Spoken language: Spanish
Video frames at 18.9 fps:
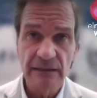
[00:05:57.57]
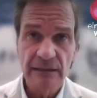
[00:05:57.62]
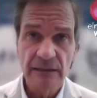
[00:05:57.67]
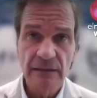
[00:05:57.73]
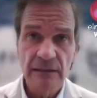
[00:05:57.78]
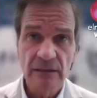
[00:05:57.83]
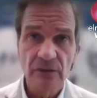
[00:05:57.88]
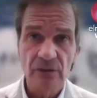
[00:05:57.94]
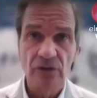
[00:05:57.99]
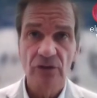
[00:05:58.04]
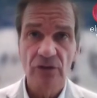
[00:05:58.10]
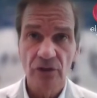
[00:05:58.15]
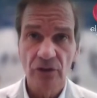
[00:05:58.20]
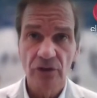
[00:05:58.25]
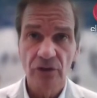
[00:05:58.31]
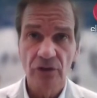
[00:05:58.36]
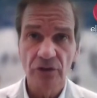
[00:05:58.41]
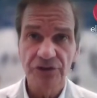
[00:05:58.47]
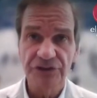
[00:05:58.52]
con dos
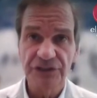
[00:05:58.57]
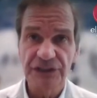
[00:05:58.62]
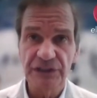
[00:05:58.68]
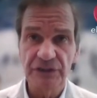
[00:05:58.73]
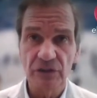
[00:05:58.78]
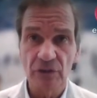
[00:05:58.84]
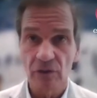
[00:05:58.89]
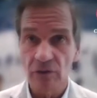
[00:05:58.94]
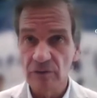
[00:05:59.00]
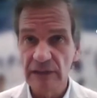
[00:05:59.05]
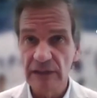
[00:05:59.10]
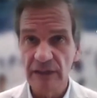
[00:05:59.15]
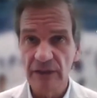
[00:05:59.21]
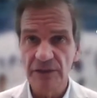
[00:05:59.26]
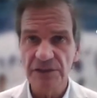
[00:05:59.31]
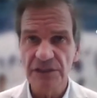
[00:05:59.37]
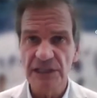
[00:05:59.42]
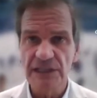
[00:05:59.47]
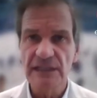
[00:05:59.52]
dosis o con una
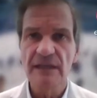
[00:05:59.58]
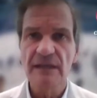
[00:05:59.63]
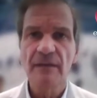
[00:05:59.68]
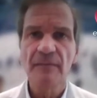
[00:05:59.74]
dosis?